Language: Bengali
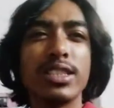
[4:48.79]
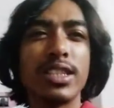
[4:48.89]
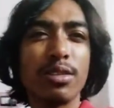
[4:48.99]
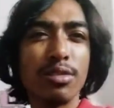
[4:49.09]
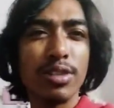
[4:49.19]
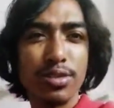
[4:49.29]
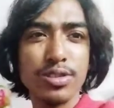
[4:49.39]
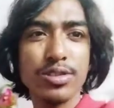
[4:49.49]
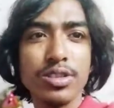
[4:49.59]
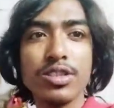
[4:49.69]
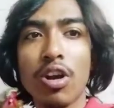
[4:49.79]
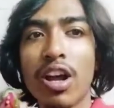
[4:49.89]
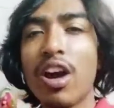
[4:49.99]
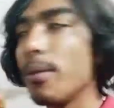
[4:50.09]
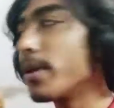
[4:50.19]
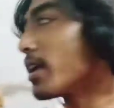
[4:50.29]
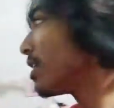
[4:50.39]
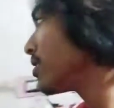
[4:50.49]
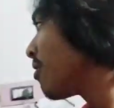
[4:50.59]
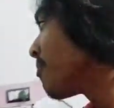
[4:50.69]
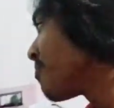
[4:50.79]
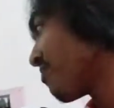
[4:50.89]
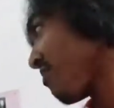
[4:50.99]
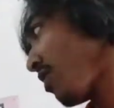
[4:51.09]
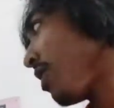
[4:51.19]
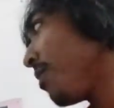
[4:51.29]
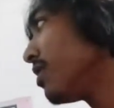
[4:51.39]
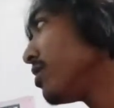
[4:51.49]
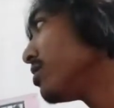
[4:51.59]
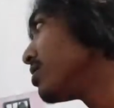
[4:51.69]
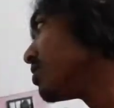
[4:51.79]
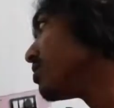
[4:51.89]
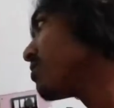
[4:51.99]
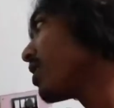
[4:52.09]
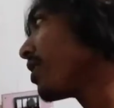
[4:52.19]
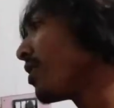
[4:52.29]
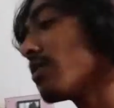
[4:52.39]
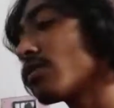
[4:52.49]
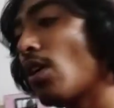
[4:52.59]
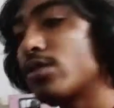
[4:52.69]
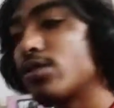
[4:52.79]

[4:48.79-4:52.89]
সেগুলো কিছু কিছু জিনিস করা হবে না কারণ আমার তাই ঘর